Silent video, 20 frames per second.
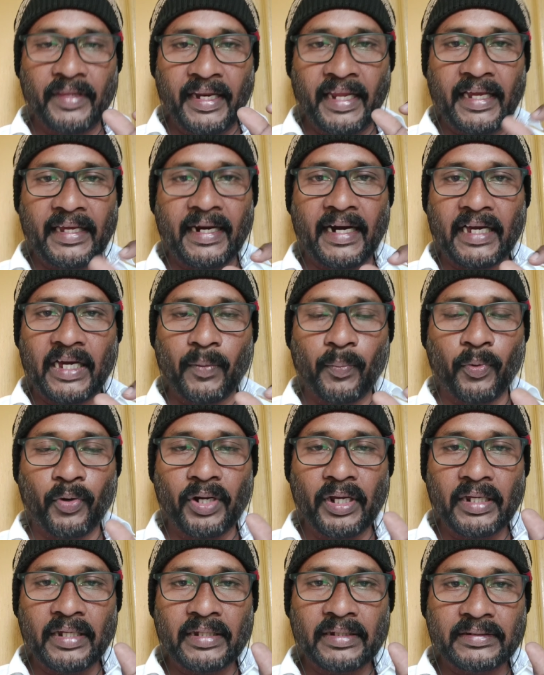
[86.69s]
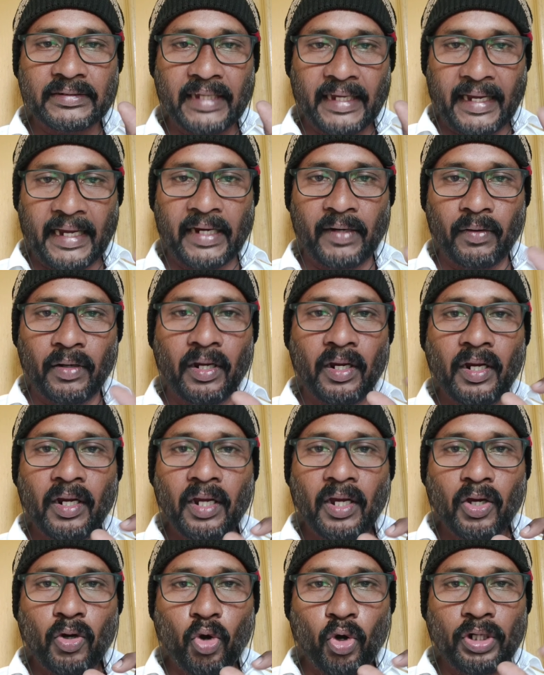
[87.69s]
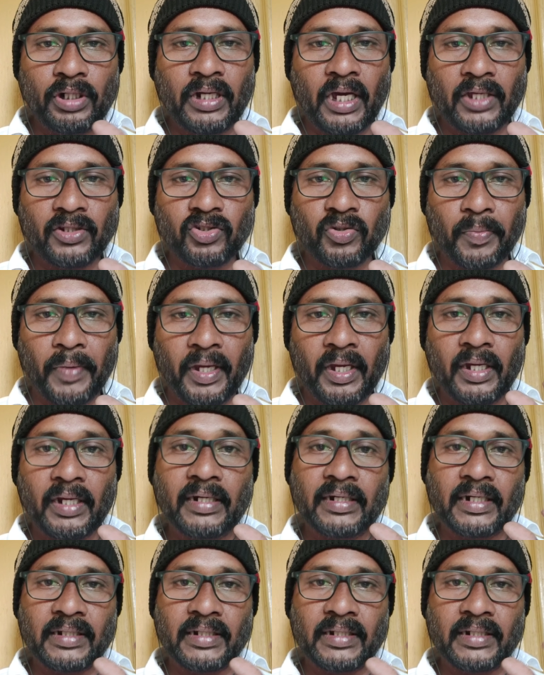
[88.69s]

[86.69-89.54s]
இன்றைக்கி நடக்க போகிற செகண்ட் கோட் டாஸ்க்குமே